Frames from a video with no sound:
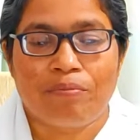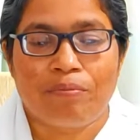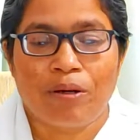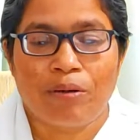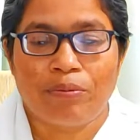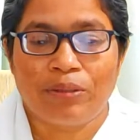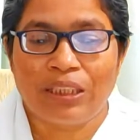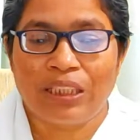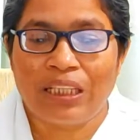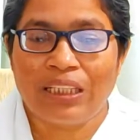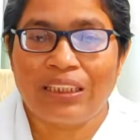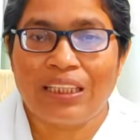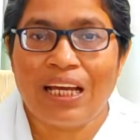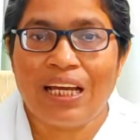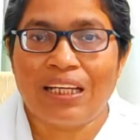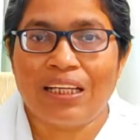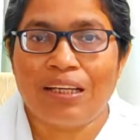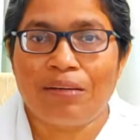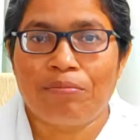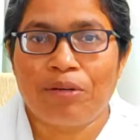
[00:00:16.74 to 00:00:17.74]
पवित्रता
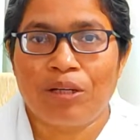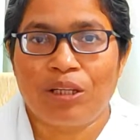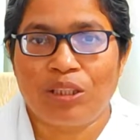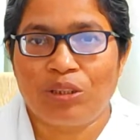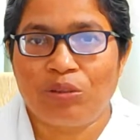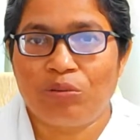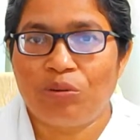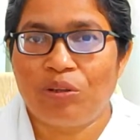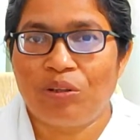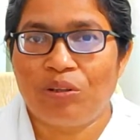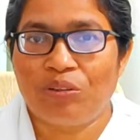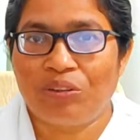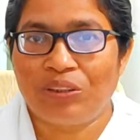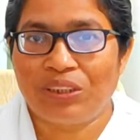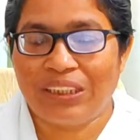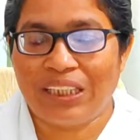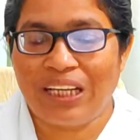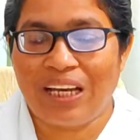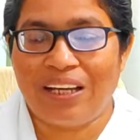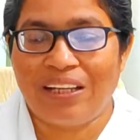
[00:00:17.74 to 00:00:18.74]
के महत्व को
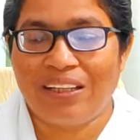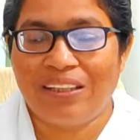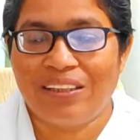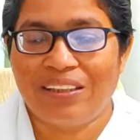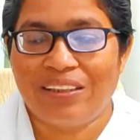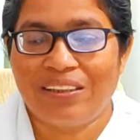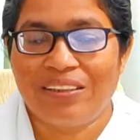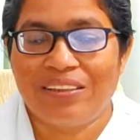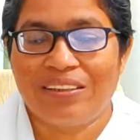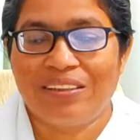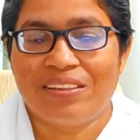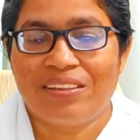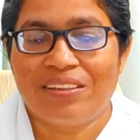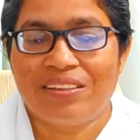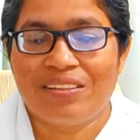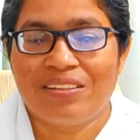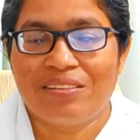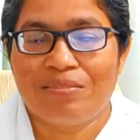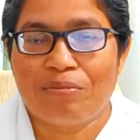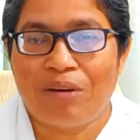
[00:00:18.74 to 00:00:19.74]
जान
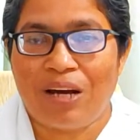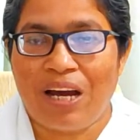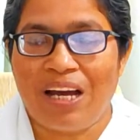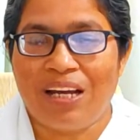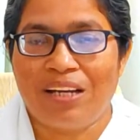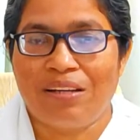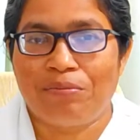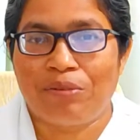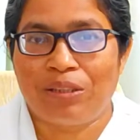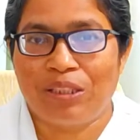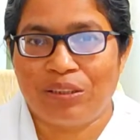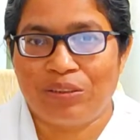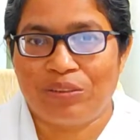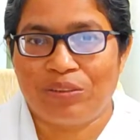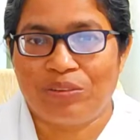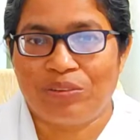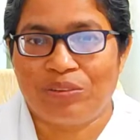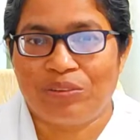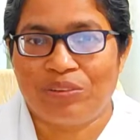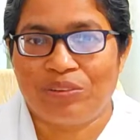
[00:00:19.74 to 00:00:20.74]
महान बनो
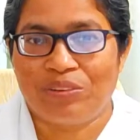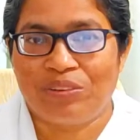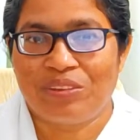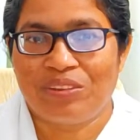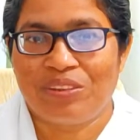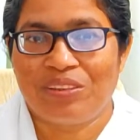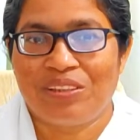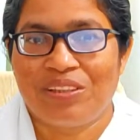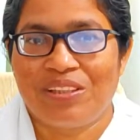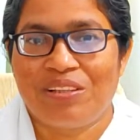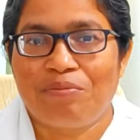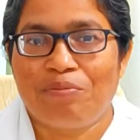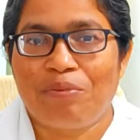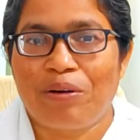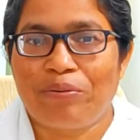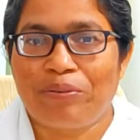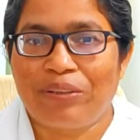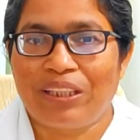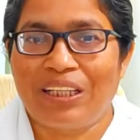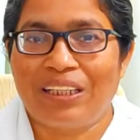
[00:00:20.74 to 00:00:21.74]

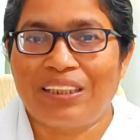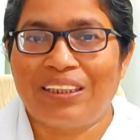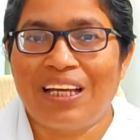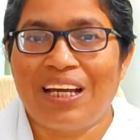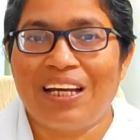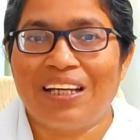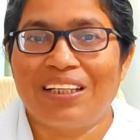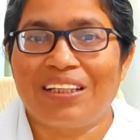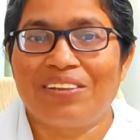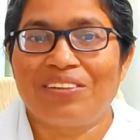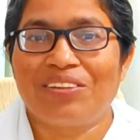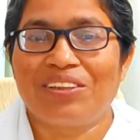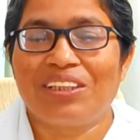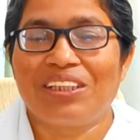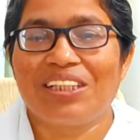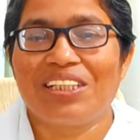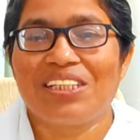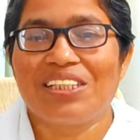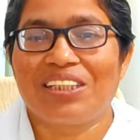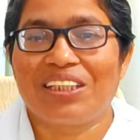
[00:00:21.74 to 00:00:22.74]
पवित्रता
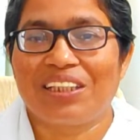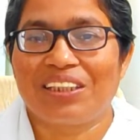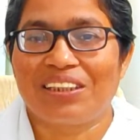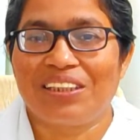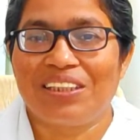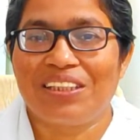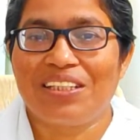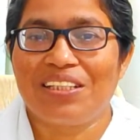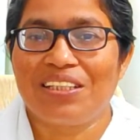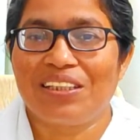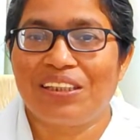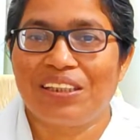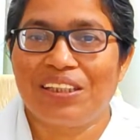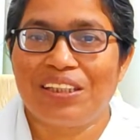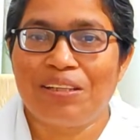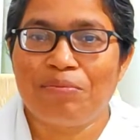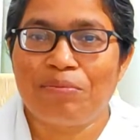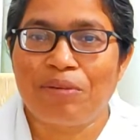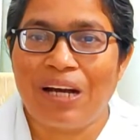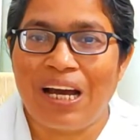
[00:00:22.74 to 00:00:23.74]
की शक्ति
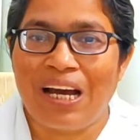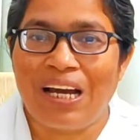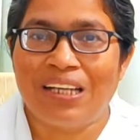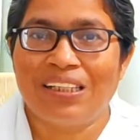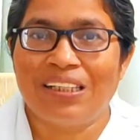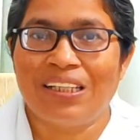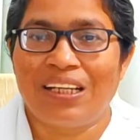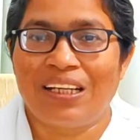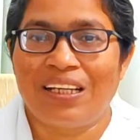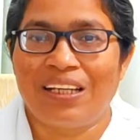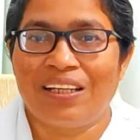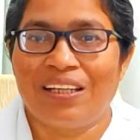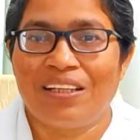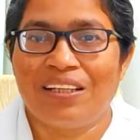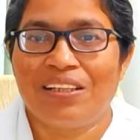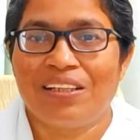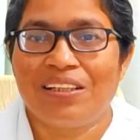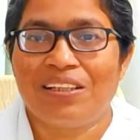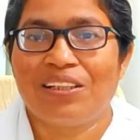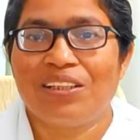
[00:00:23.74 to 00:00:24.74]
इतनी महान है
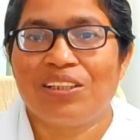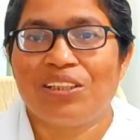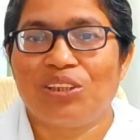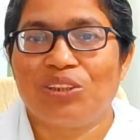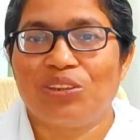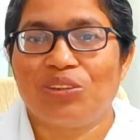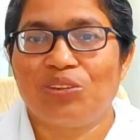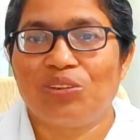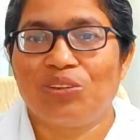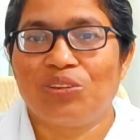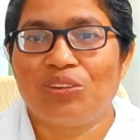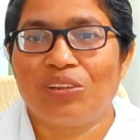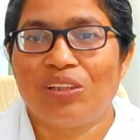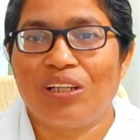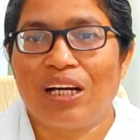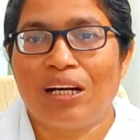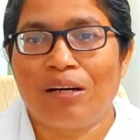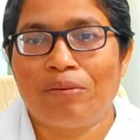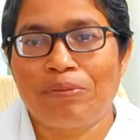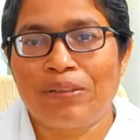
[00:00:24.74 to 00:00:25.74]
जो
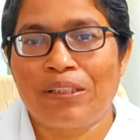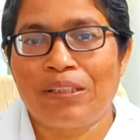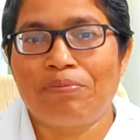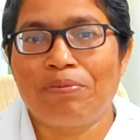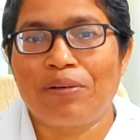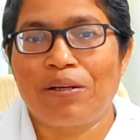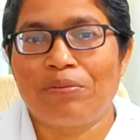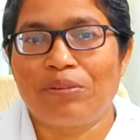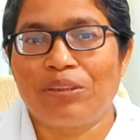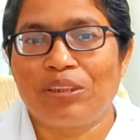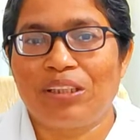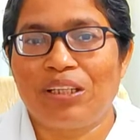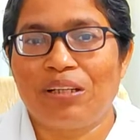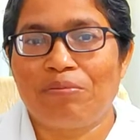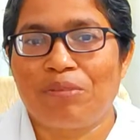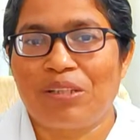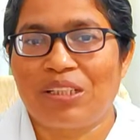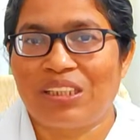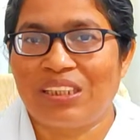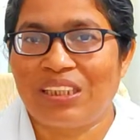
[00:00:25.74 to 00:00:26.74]
अपनी पवित्र
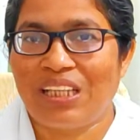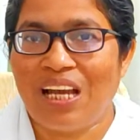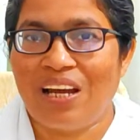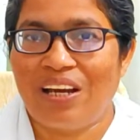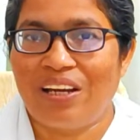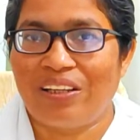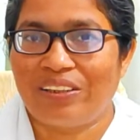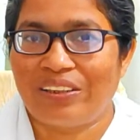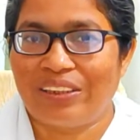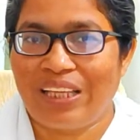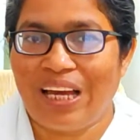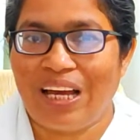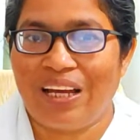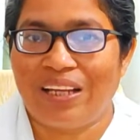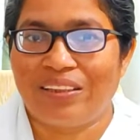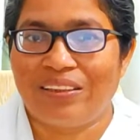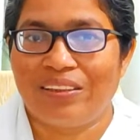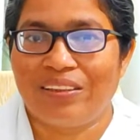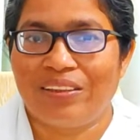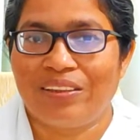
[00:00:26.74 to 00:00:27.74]
मनसा
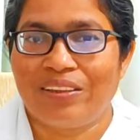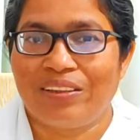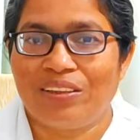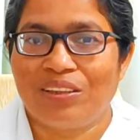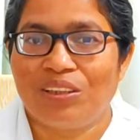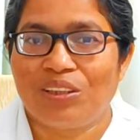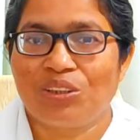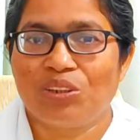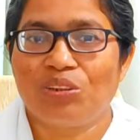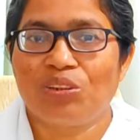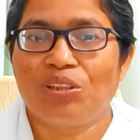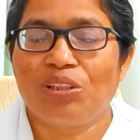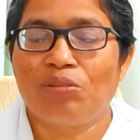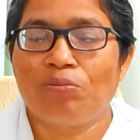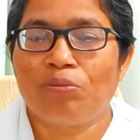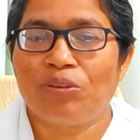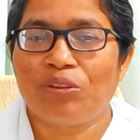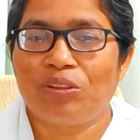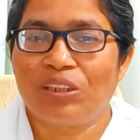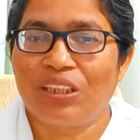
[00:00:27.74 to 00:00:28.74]
अर्थात शुद्ध
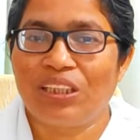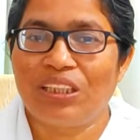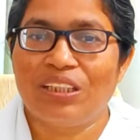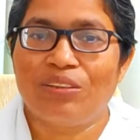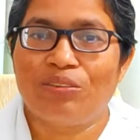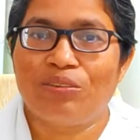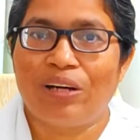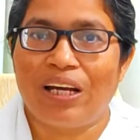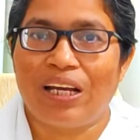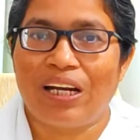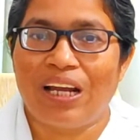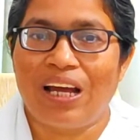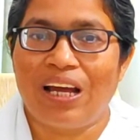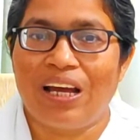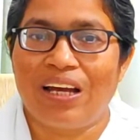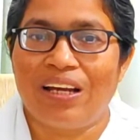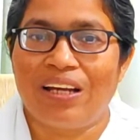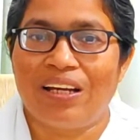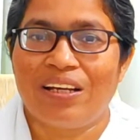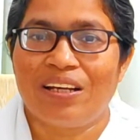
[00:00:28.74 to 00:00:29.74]
वृत्ति द्वारा
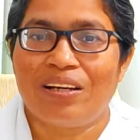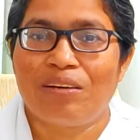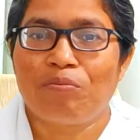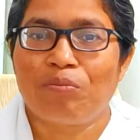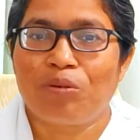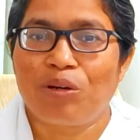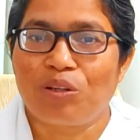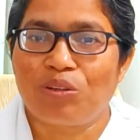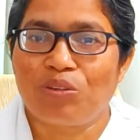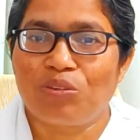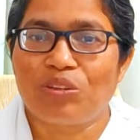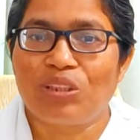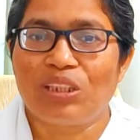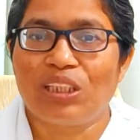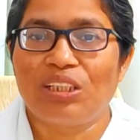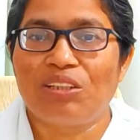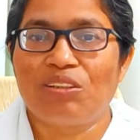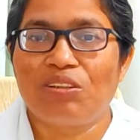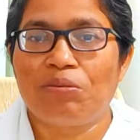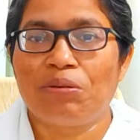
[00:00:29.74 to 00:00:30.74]

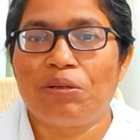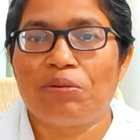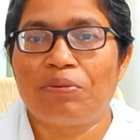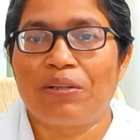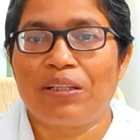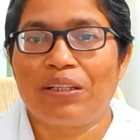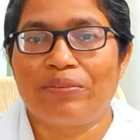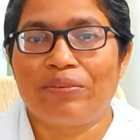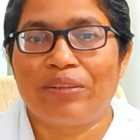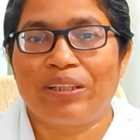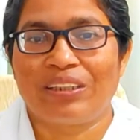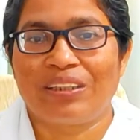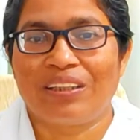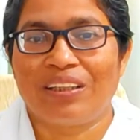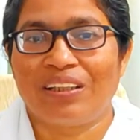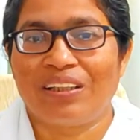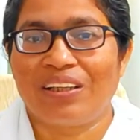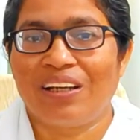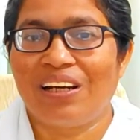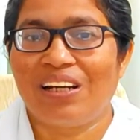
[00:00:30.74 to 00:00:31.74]
प्रकृति को भी
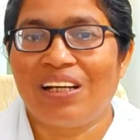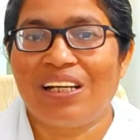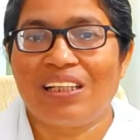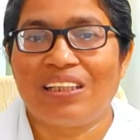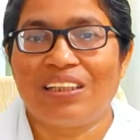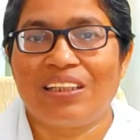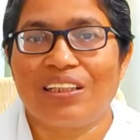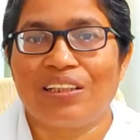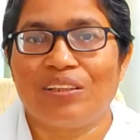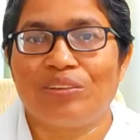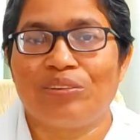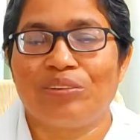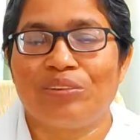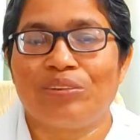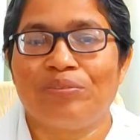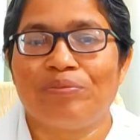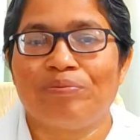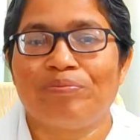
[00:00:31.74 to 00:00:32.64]
परिवर्तन कर लेते हो